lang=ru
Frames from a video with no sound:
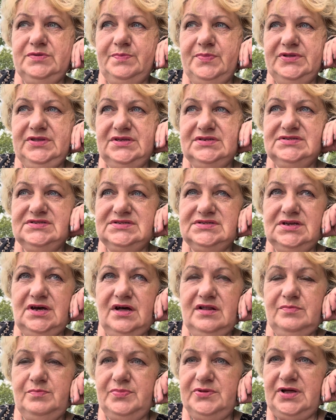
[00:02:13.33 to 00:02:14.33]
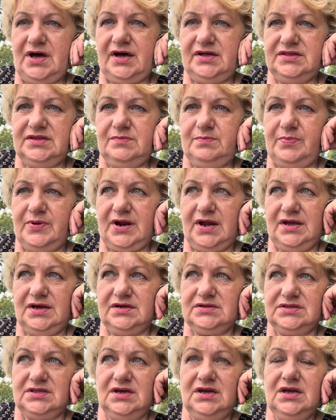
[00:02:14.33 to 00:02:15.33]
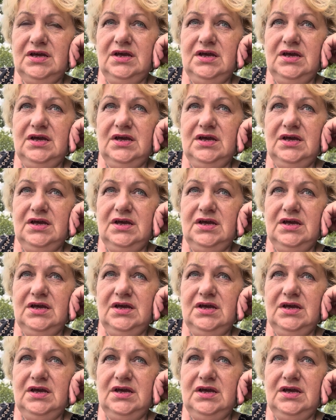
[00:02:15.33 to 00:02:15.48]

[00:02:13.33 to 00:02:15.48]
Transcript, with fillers: потенциал, планы, проекты,